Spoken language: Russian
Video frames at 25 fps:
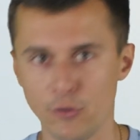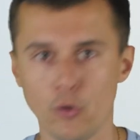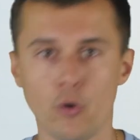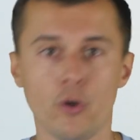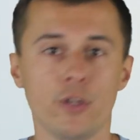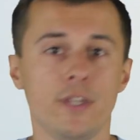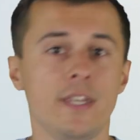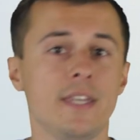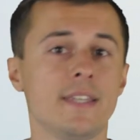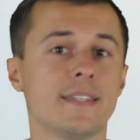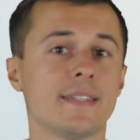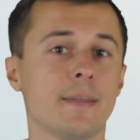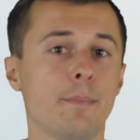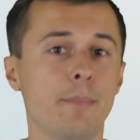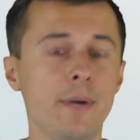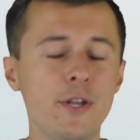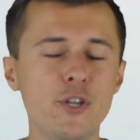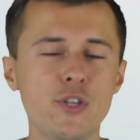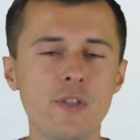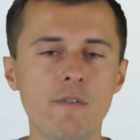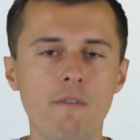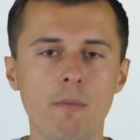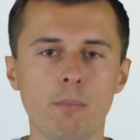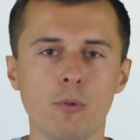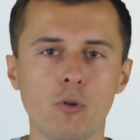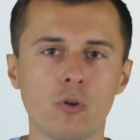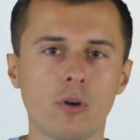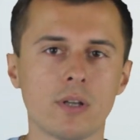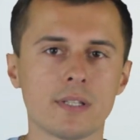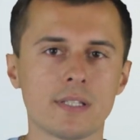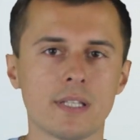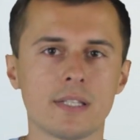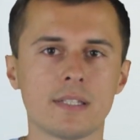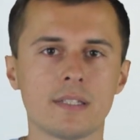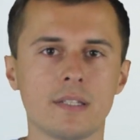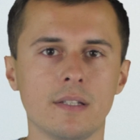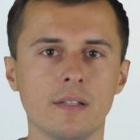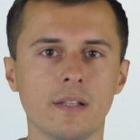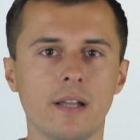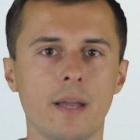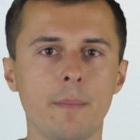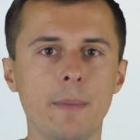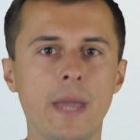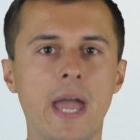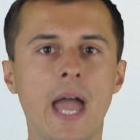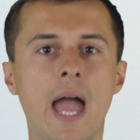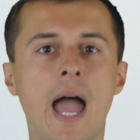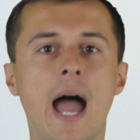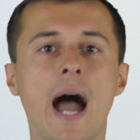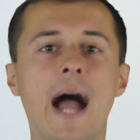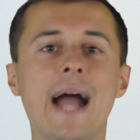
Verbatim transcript: но не из обычного блока со ссылками,